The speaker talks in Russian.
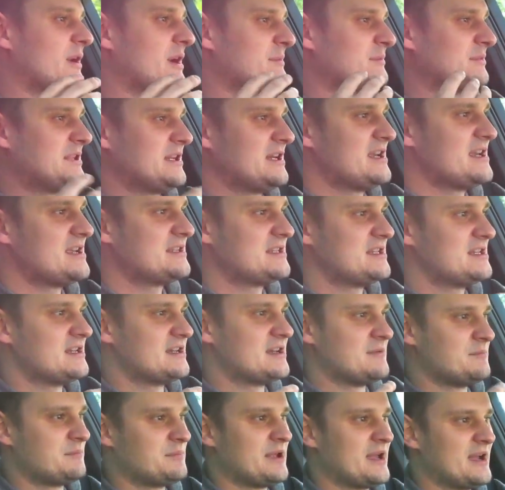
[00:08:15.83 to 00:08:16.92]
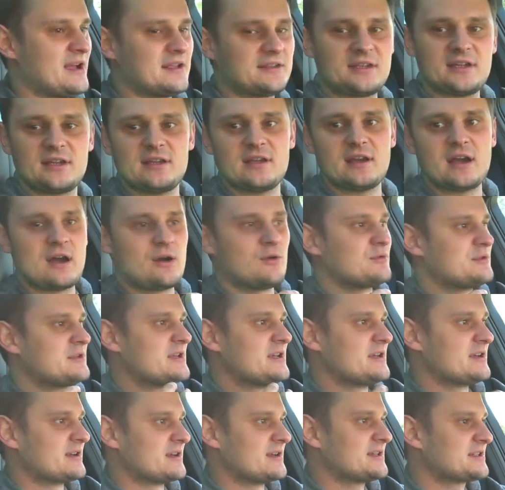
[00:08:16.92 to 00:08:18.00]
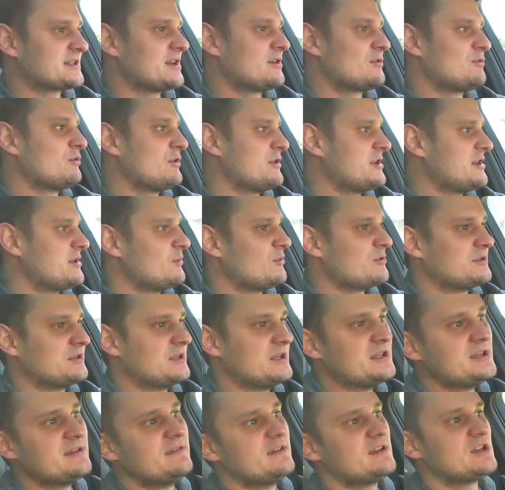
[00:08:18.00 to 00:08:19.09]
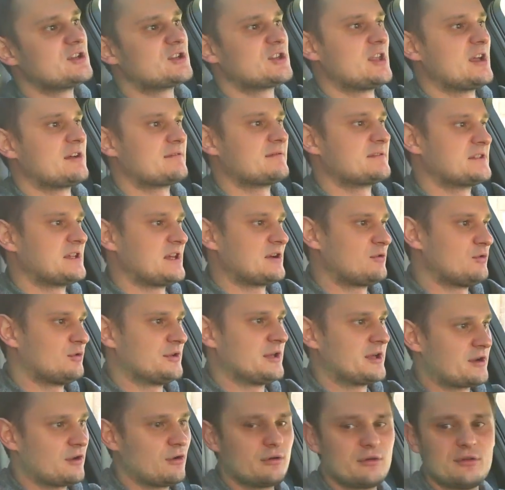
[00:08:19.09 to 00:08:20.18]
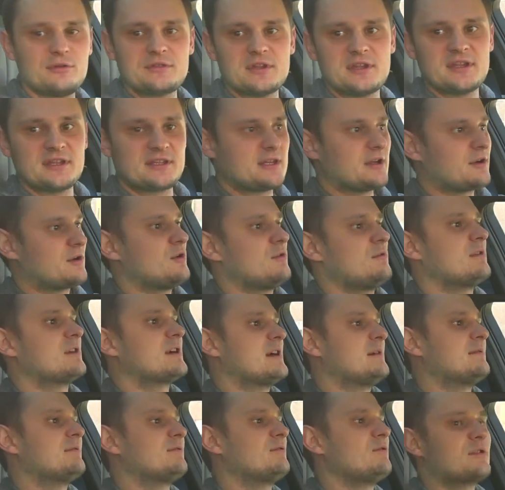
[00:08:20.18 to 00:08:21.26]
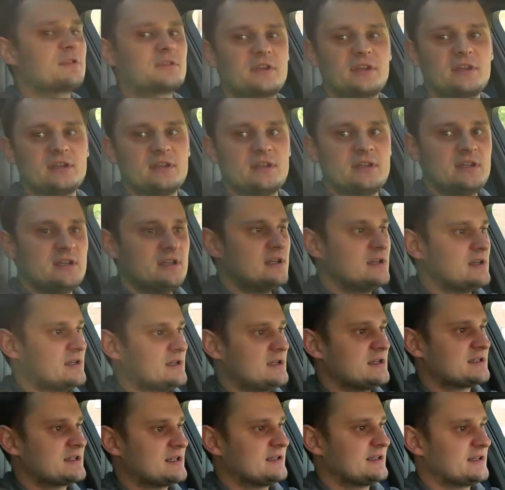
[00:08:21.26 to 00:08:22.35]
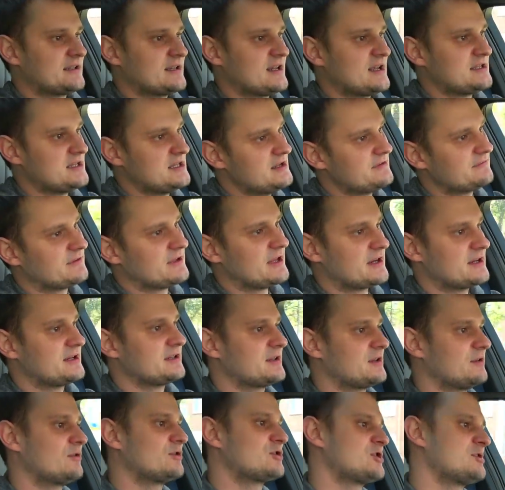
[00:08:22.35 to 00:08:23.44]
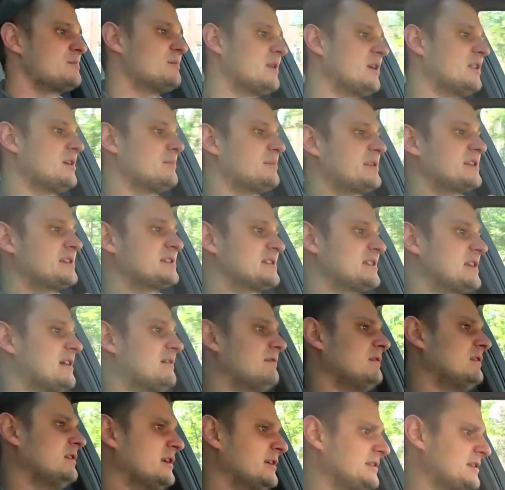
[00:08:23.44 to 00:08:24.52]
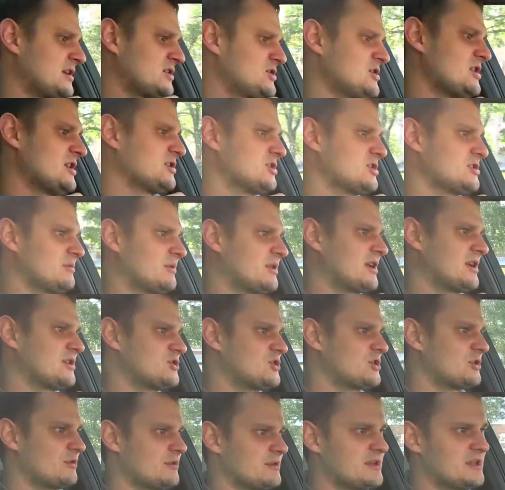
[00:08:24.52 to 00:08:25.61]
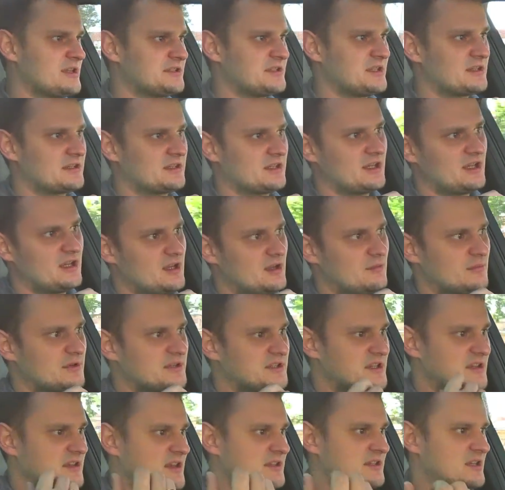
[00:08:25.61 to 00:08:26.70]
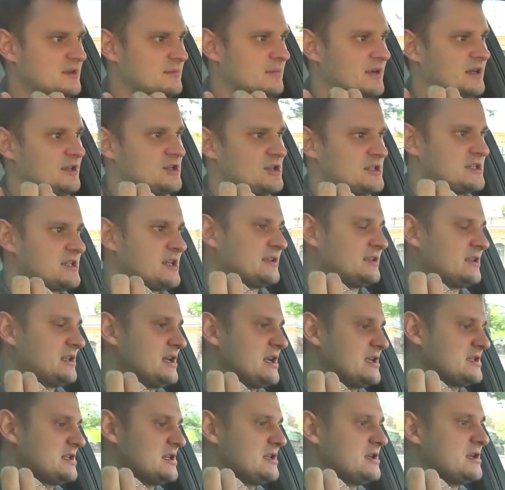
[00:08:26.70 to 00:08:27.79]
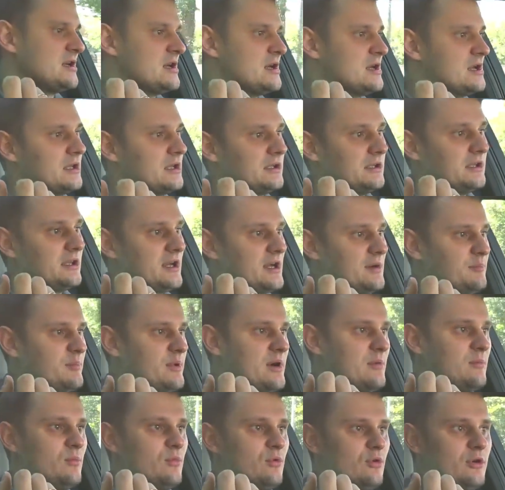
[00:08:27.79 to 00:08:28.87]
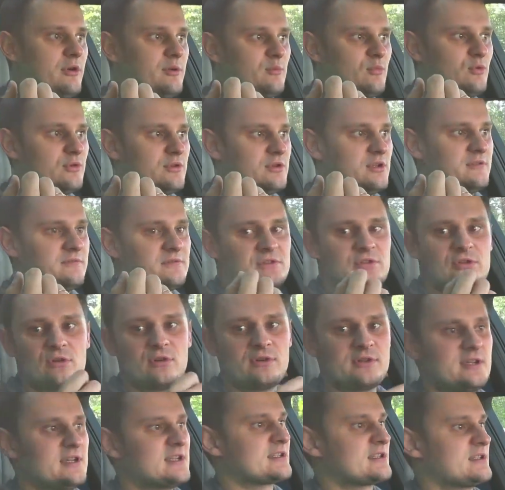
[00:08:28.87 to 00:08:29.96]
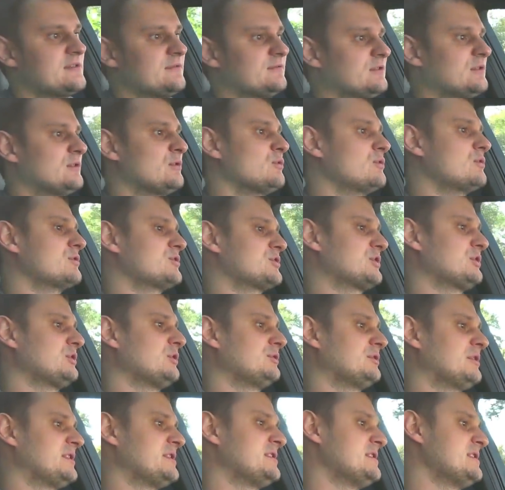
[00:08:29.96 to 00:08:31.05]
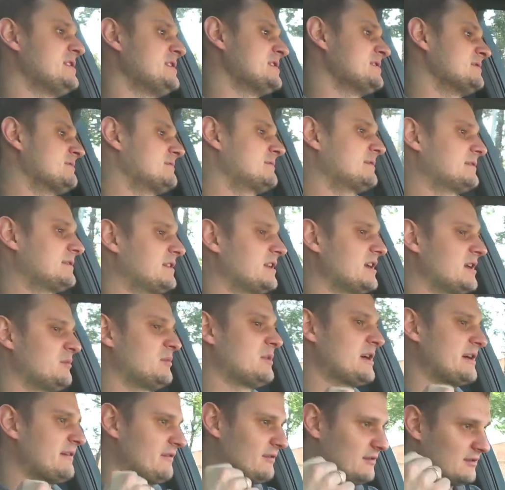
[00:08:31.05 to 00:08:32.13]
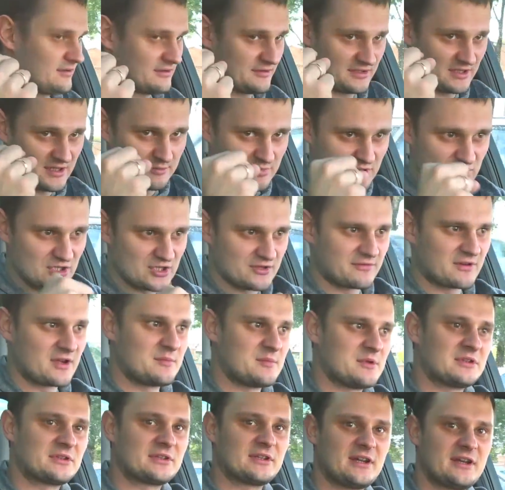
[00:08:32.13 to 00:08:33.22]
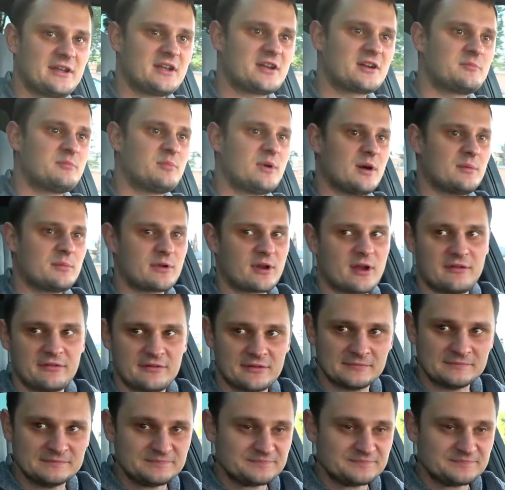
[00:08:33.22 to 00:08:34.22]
М3, М5, Audi RS какой-нибудь, ты не видишь так высоко дорогу, у тебя нет такого комфорта. И из альтернатив на рынке очень мало представлено. Точнее, Jeep Grand Cherokee SRT, Mercedes ML63, да, по-моему, и все. Если вдруг что-то не добавил, напиши в комментариях, поправь.